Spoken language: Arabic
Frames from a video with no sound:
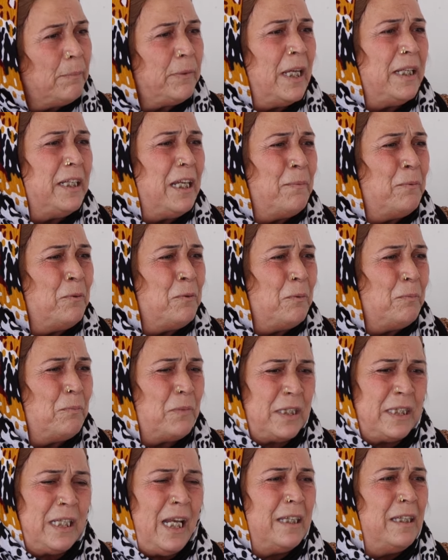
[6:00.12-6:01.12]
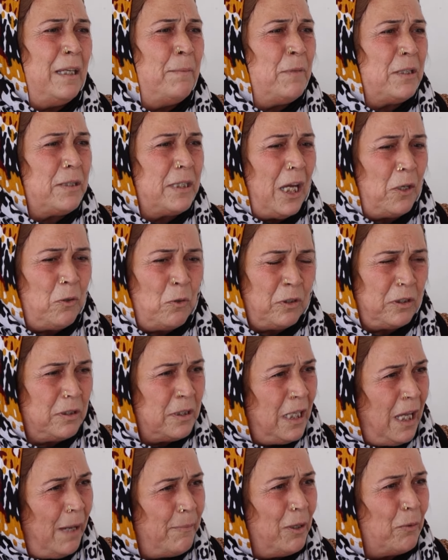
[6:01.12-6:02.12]
تنێ بوو مستعدە مەزارۆک
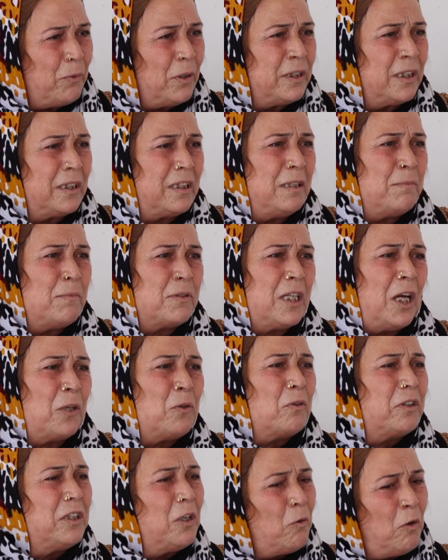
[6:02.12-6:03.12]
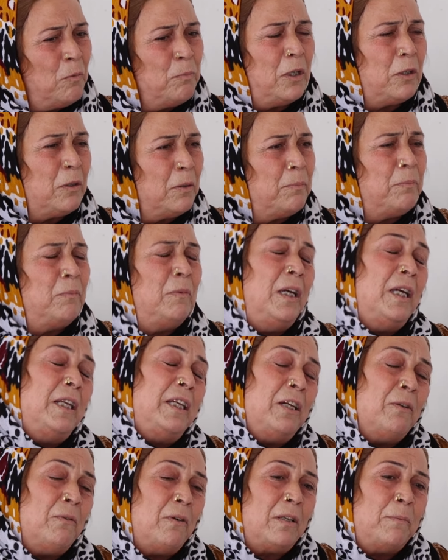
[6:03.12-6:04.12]
زلامی خۆ دەکرد مزارۆکی خۆمە
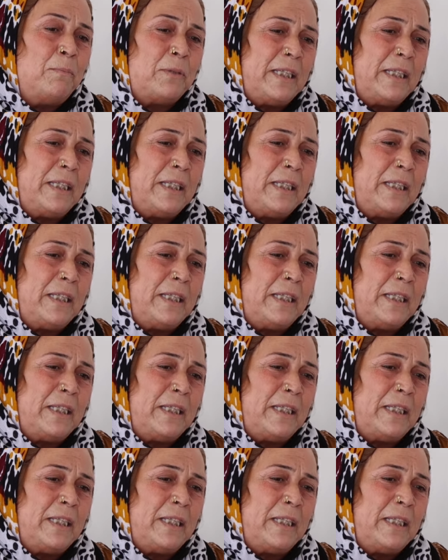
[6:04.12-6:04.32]
ئەرێ وەڵە